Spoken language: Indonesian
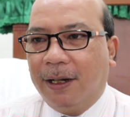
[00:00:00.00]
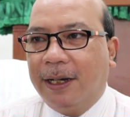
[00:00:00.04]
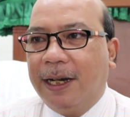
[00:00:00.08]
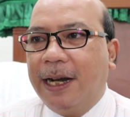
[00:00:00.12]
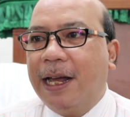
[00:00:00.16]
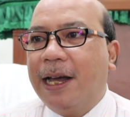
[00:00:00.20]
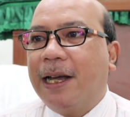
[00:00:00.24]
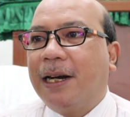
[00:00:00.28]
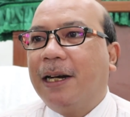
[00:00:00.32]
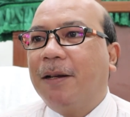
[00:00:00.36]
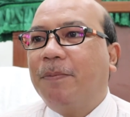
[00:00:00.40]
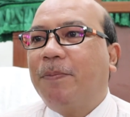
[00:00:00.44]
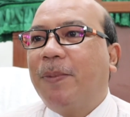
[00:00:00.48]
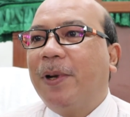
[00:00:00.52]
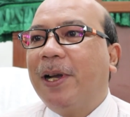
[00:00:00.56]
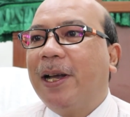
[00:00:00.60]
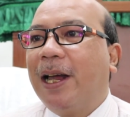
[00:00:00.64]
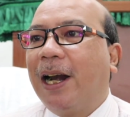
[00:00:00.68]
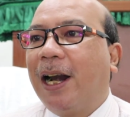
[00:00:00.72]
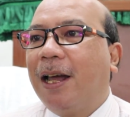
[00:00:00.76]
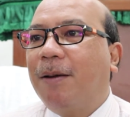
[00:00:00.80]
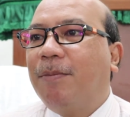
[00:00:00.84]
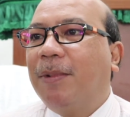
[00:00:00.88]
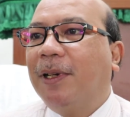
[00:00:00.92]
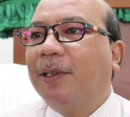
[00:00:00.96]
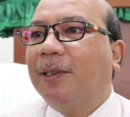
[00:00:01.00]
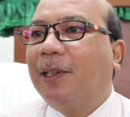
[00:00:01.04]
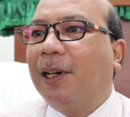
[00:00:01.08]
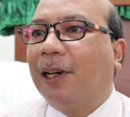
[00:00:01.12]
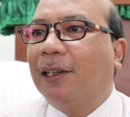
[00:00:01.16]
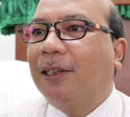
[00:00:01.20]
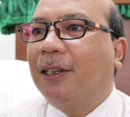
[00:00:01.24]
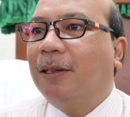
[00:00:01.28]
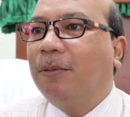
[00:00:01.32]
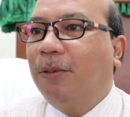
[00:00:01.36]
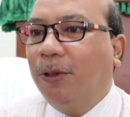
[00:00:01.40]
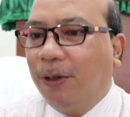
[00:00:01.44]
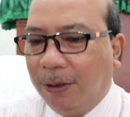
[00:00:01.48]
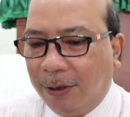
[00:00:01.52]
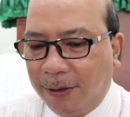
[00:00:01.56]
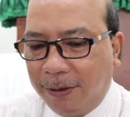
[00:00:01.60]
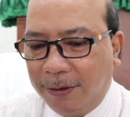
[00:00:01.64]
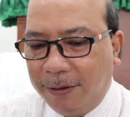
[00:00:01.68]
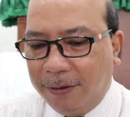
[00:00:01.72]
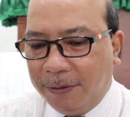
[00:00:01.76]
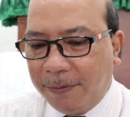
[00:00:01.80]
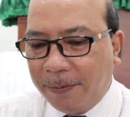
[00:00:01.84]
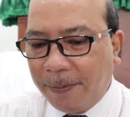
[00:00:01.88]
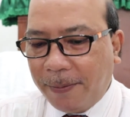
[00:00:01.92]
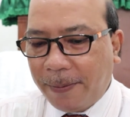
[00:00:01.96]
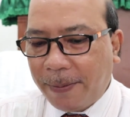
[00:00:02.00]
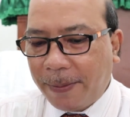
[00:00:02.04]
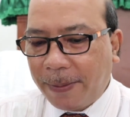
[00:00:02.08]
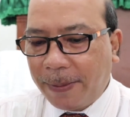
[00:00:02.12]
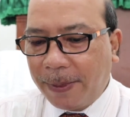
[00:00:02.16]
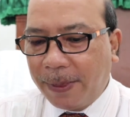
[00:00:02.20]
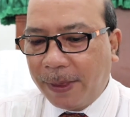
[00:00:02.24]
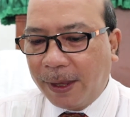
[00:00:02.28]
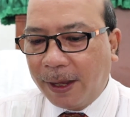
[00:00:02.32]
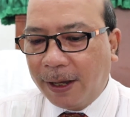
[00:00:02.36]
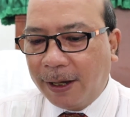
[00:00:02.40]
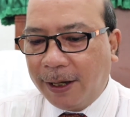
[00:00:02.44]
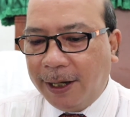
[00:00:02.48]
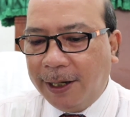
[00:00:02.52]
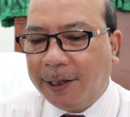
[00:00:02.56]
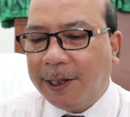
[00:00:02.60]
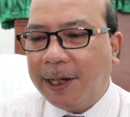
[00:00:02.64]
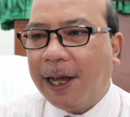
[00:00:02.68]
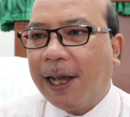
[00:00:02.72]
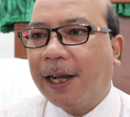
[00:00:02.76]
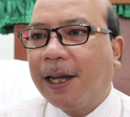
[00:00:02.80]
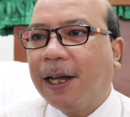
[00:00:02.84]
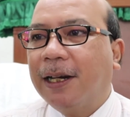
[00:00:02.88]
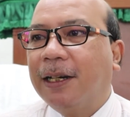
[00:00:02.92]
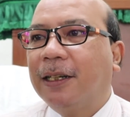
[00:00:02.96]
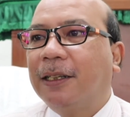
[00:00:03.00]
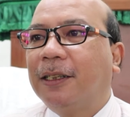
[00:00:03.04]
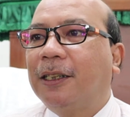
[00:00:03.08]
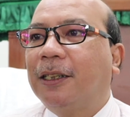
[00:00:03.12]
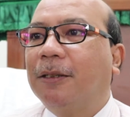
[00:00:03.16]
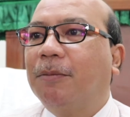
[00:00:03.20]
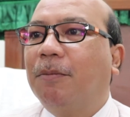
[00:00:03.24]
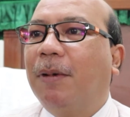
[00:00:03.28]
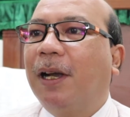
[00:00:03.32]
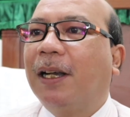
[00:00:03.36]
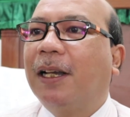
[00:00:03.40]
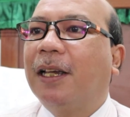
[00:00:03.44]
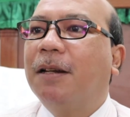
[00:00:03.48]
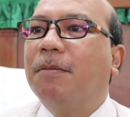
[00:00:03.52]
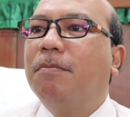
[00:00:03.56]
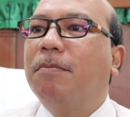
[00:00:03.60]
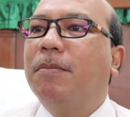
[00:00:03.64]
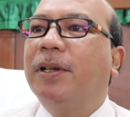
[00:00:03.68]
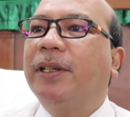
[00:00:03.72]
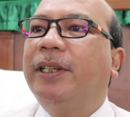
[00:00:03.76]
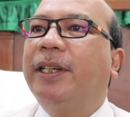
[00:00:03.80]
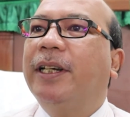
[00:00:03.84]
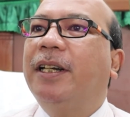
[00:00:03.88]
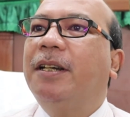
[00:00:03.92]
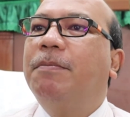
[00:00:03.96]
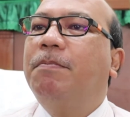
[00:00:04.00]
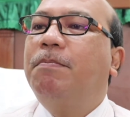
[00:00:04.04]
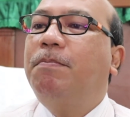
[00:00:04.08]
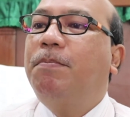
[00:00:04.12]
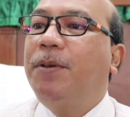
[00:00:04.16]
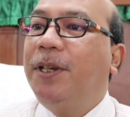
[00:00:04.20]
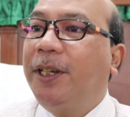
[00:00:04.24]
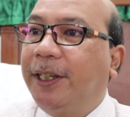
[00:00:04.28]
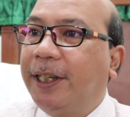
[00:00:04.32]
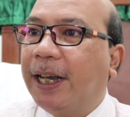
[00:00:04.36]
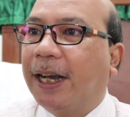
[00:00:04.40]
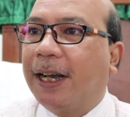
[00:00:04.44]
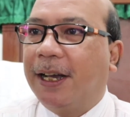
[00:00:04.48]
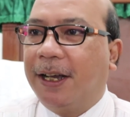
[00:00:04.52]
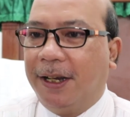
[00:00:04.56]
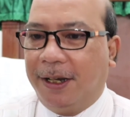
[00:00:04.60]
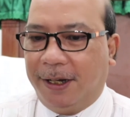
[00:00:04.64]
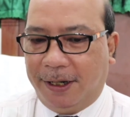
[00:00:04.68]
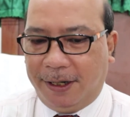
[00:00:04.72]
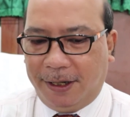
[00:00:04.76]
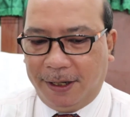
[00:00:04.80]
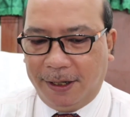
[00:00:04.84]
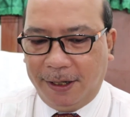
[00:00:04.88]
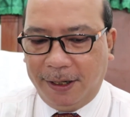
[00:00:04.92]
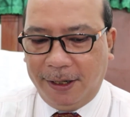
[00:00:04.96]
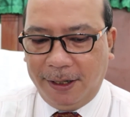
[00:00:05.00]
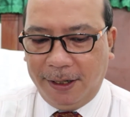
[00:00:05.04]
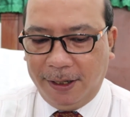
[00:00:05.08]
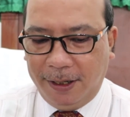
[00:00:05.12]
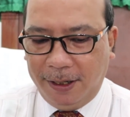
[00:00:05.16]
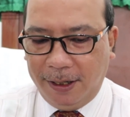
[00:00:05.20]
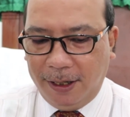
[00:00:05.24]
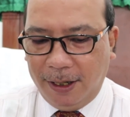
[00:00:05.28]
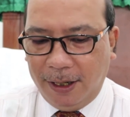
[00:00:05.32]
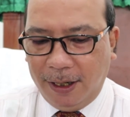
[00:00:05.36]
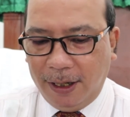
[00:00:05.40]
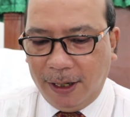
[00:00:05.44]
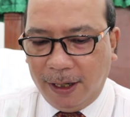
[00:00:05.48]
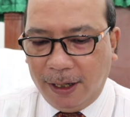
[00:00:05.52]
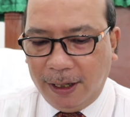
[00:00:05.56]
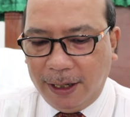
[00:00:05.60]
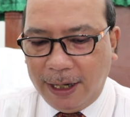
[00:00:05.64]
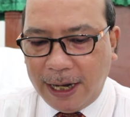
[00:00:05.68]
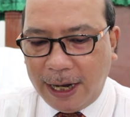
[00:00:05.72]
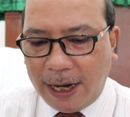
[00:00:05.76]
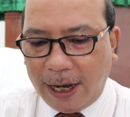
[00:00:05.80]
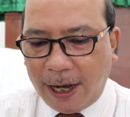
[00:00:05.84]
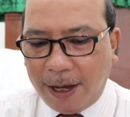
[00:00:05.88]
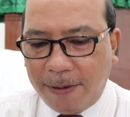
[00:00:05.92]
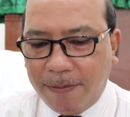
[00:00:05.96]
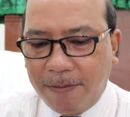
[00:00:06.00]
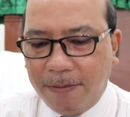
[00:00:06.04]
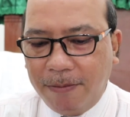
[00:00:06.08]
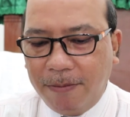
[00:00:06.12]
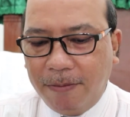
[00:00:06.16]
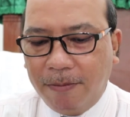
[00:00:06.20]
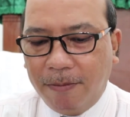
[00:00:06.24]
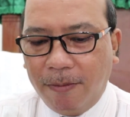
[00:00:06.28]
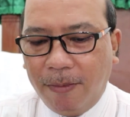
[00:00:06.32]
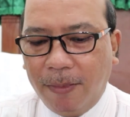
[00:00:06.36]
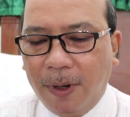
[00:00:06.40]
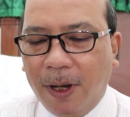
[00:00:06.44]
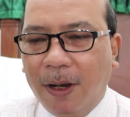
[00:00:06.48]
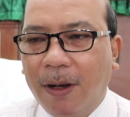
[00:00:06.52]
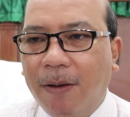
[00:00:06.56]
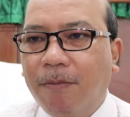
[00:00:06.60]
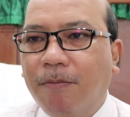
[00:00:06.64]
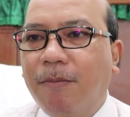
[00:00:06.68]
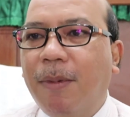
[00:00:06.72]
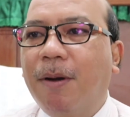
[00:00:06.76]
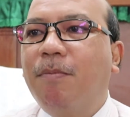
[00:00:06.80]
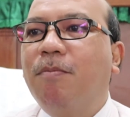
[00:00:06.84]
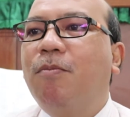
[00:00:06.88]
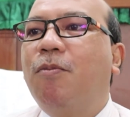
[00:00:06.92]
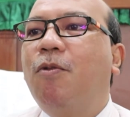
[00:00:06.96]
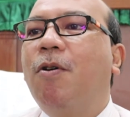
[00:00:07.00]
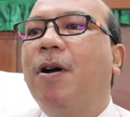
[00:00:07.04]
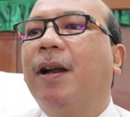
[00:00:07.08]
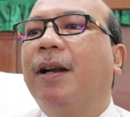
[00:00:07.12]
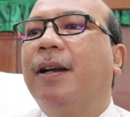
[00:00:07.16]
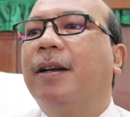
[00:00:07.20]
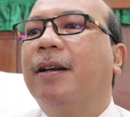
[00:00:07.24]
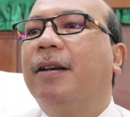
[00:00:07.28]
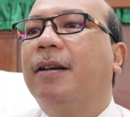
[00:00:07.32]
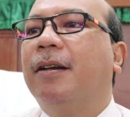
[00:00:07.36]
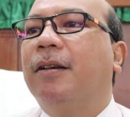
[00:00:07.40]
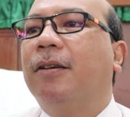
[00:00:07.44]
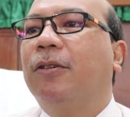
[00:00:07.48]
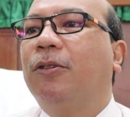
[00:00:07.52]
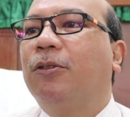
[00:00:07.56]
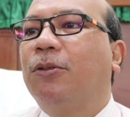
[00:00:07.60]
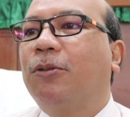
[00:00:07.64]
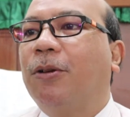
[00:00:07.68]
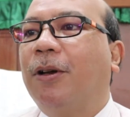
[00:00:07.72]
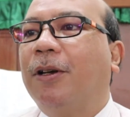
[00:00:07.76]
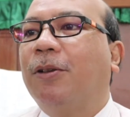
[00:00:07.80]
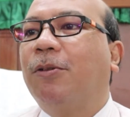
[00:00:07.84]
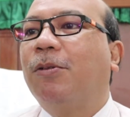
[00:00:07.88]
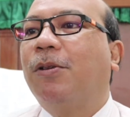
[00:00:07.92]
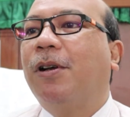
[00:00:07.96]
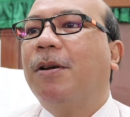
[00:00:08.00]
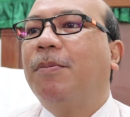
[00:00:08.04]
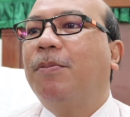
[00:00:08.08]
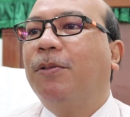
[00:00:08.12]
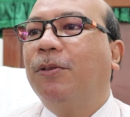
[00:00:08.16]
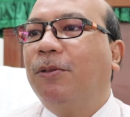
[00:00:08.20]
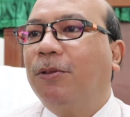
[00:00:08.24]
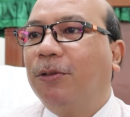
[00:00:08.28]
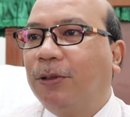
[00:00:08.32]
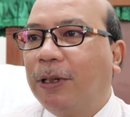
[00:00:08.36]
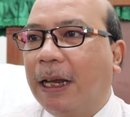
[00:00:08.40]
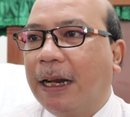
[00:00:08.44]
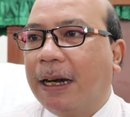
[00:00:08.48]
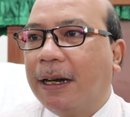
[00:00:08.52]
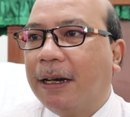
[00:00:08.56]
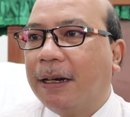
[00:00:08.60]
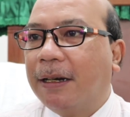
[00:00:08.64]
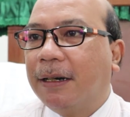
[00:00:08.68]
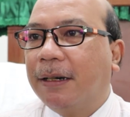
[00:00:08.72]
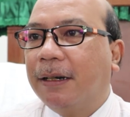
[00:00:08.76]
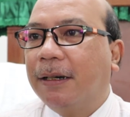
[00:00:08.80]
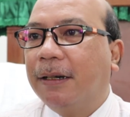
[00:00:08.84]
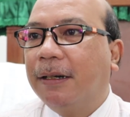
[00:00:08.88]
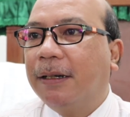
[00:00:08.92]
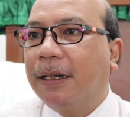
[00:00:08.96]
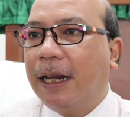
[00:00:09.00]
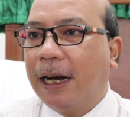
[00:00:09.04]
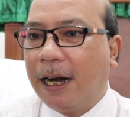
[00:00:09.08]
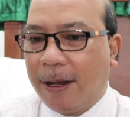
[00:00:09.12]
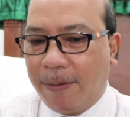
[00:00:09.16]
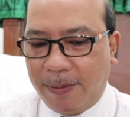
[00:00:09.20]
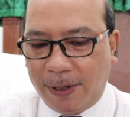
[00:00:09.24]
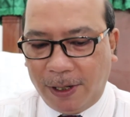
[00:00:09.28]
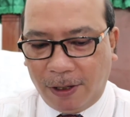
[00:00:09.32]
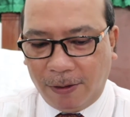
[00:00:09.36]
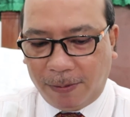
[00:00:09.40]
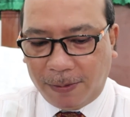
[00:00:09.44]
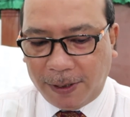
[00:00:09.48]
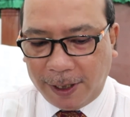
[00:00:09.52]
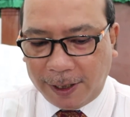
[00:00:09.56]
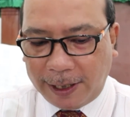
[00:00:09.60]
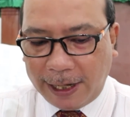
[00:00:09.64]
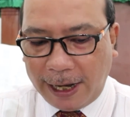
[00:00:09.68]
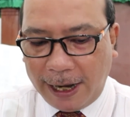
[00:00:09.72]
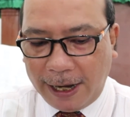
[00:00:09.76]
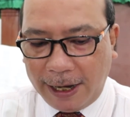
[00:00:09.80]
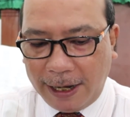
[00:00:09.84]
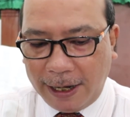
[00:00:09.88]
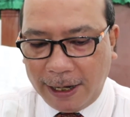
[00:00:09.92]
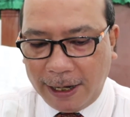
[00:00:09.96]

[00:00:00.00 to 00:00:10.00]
Dari pengalaman tersebut kita akan semakin menjadi bijak dalam membuat suatu keputusan dalam hidup kita.